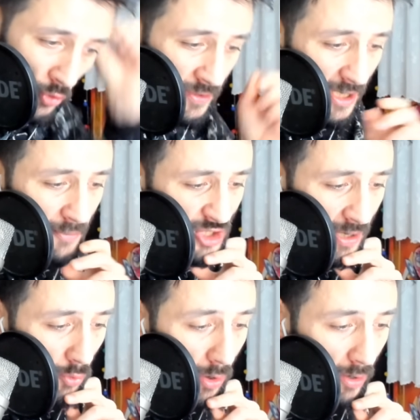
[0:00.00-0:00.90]
Önüne de bir
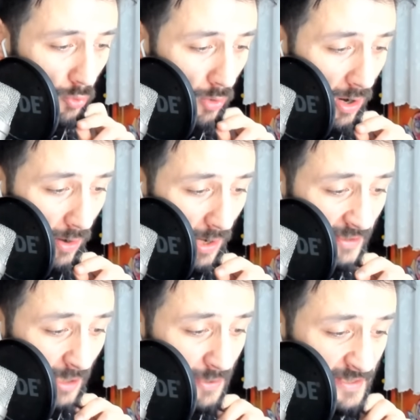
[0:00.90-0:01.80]
şey
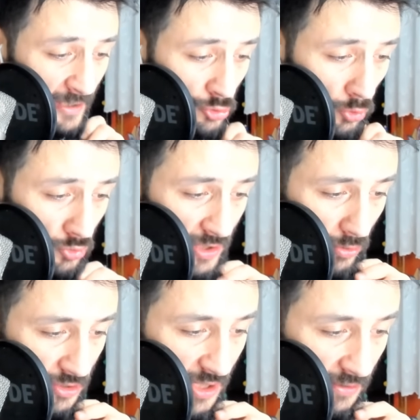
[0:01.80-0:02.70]
atabilseydik çok
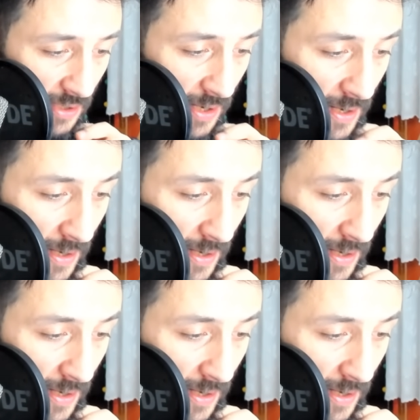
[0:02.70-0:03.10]
güzel olacaktı.